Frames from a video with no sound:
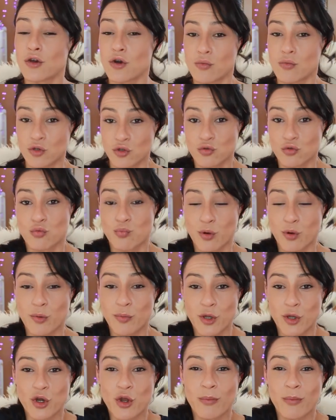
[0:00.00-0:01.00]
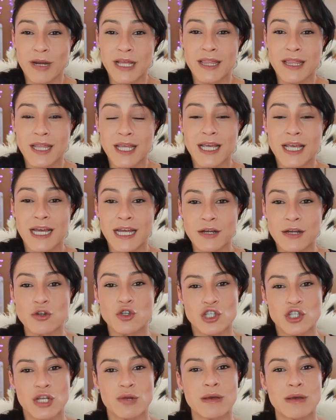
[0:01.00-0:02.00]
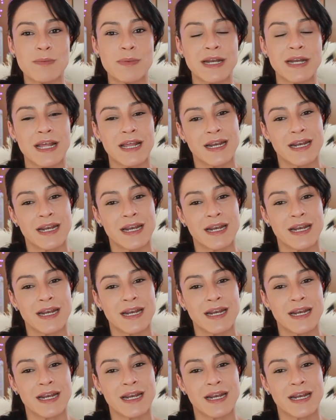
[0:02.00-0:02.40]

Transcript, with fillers: como su propio nombre indica nos sirve para